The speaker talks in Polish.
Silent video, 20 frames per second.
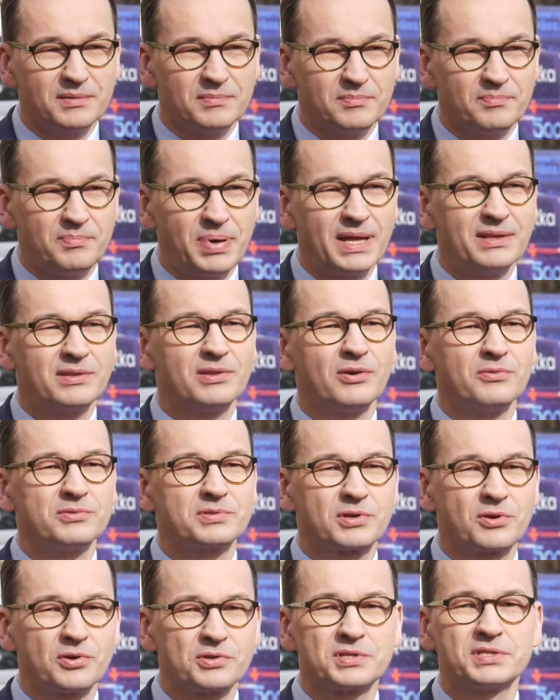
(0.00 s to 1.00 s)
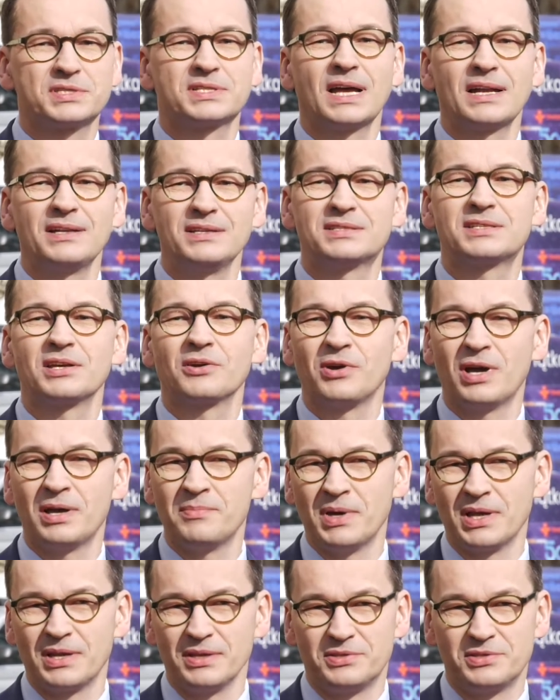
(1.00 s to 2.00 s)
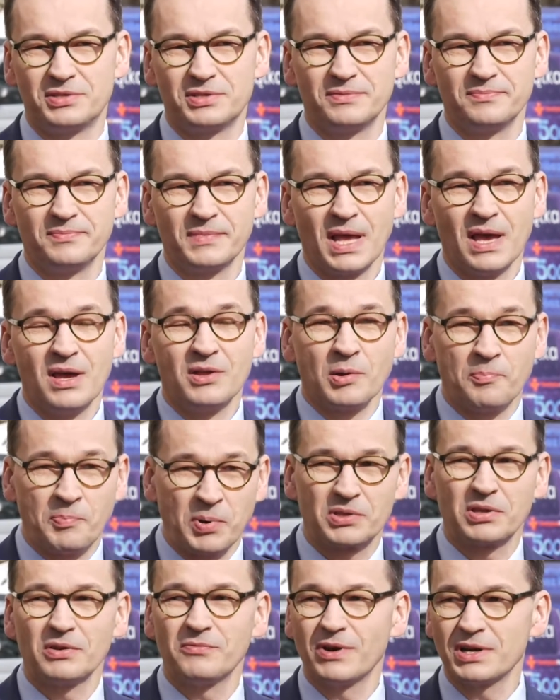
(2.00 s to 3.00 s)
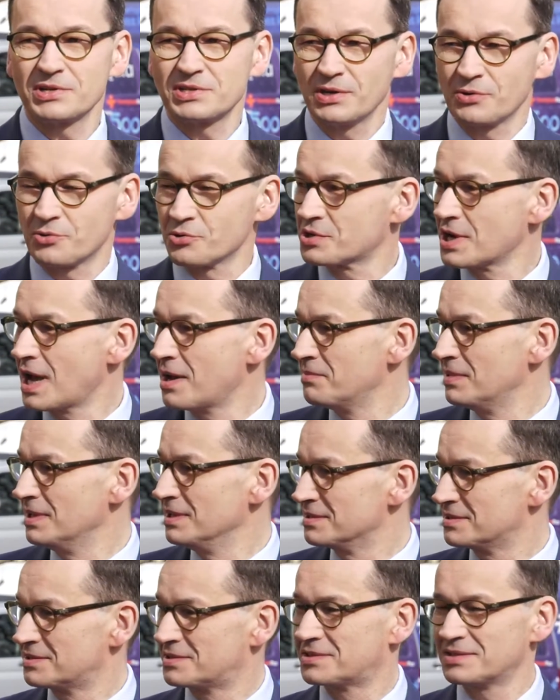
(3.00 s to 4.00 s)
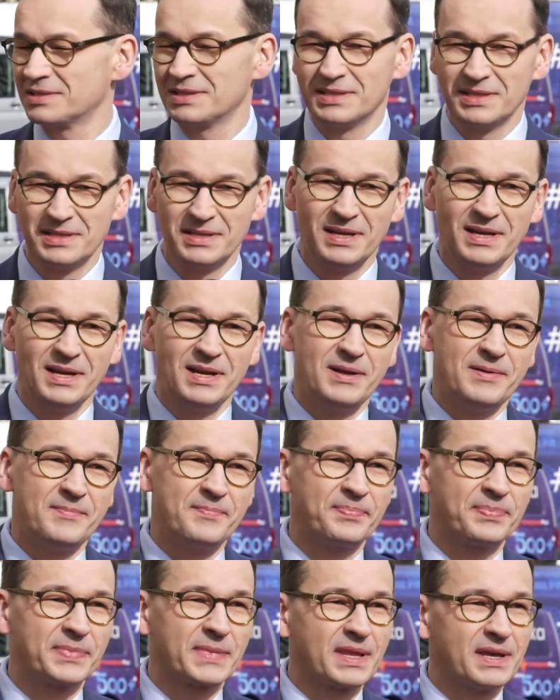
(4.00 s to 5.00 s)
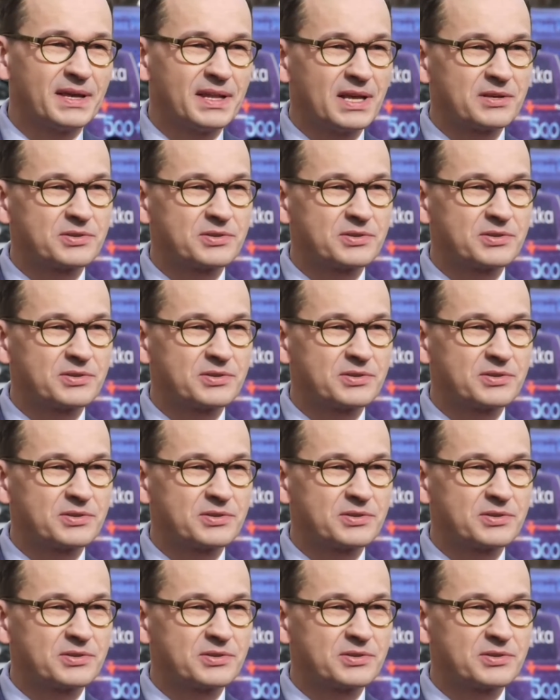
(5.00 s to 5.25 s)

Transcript: będą skorzystali z tego emeryci. To po to właśnie ruszamy z e,